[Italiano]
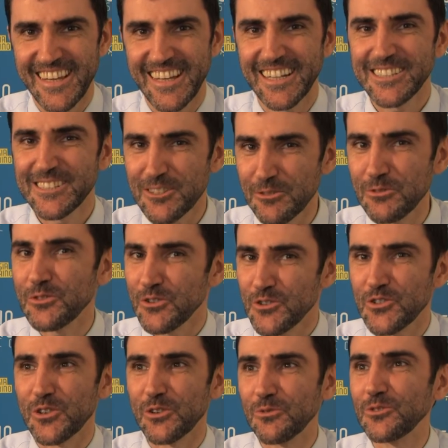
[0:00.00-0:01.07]
Innanzitutto io
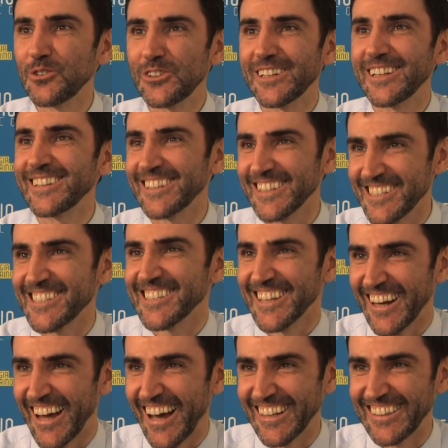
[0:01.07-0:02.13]
sono uno dei
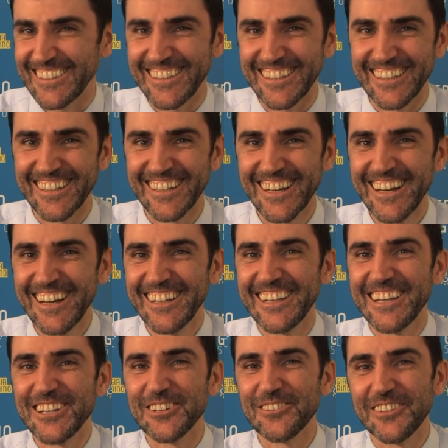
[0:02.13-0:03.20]
tesserati,
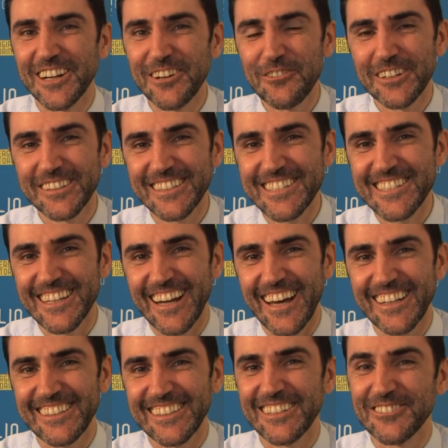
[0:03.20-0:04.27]
degli innumerevoli
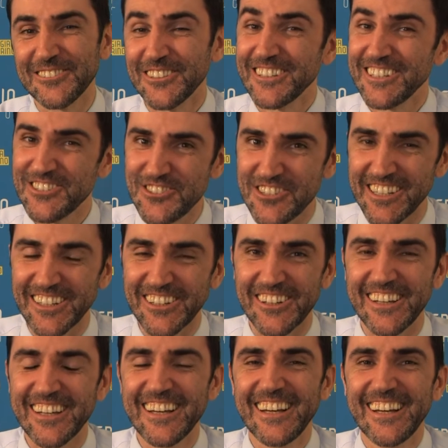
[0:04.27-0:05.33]
tesserati di uno dei
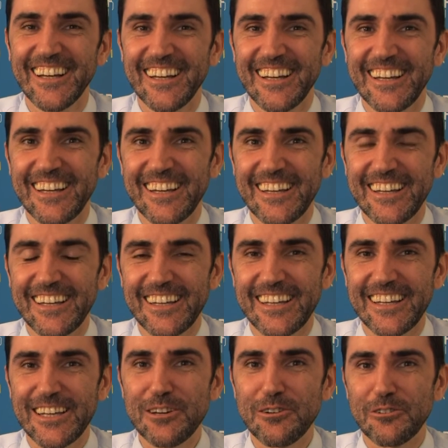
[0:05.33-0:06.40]
circoli. E
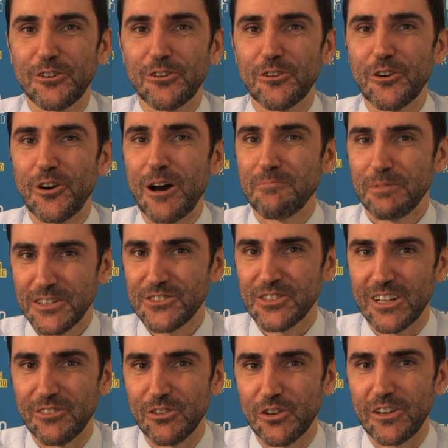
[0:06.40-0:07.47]
io
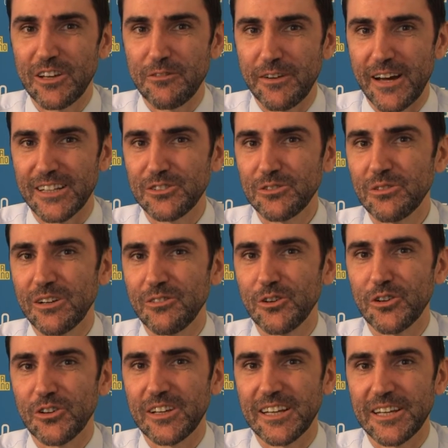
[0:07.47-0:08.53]
apprezzo il lavoro che è fatto, un
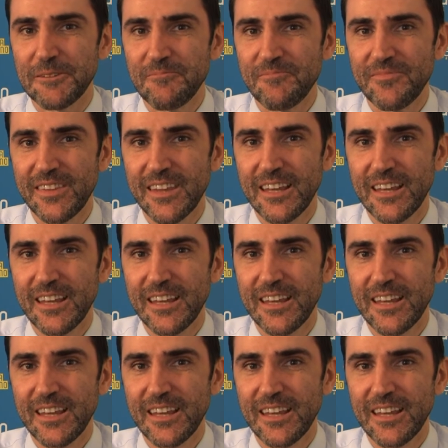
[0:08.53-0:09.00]
lavoro che